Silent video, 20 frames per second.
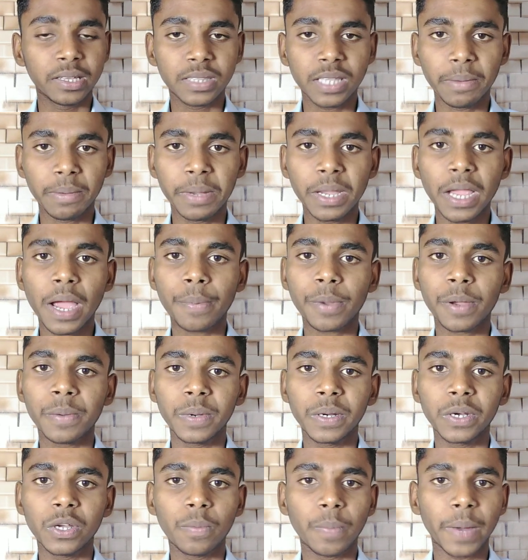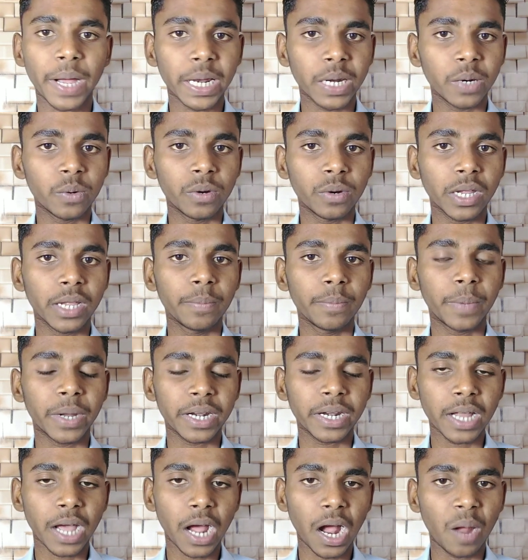तभी आपकी वीडियो वायरल होगी
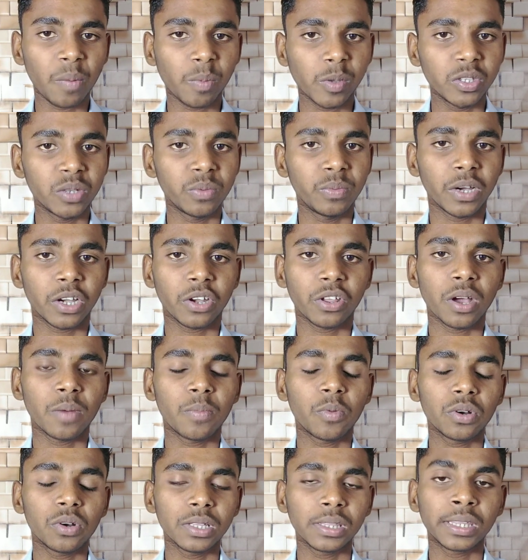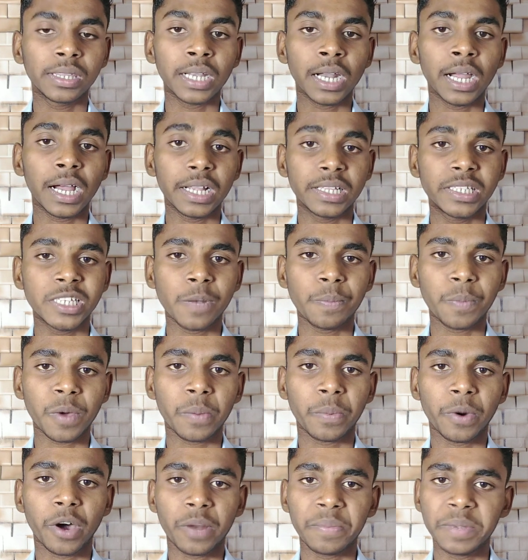वरना आपकी जो वीडियो है वो इतना अच्छा
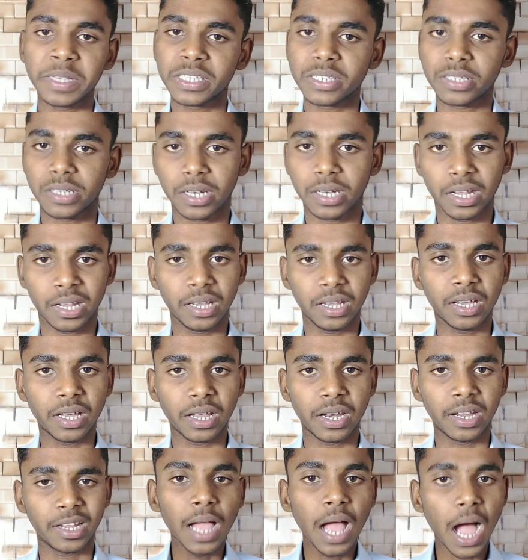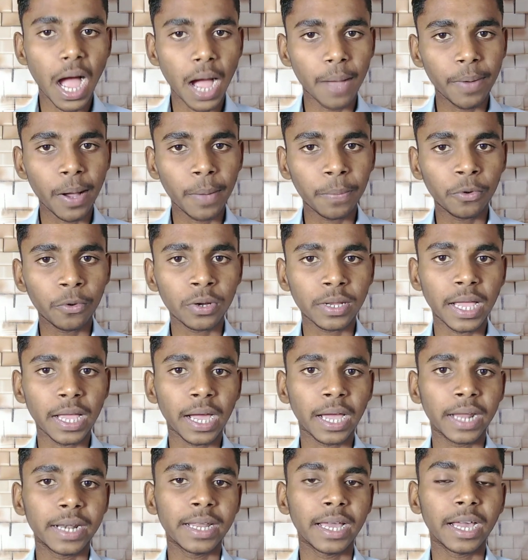परफॉर्मेंस नहीं करेगी अब आपको क्या
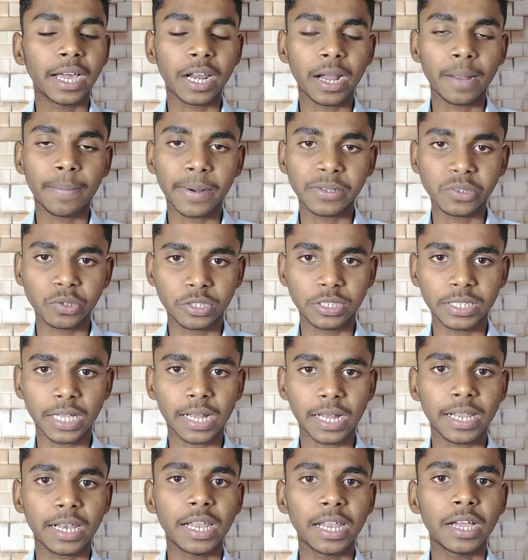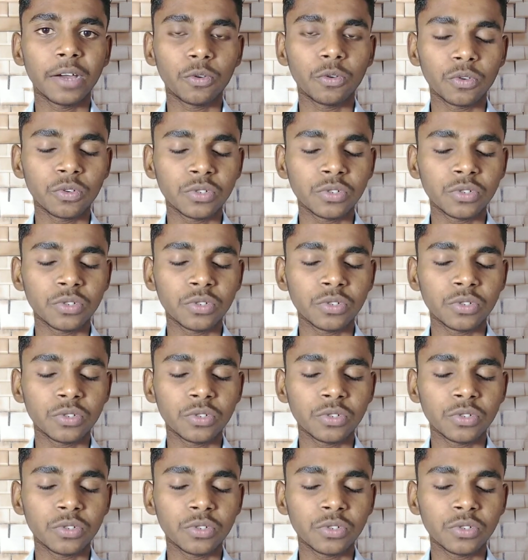करना है अगर आपका जो चैनल है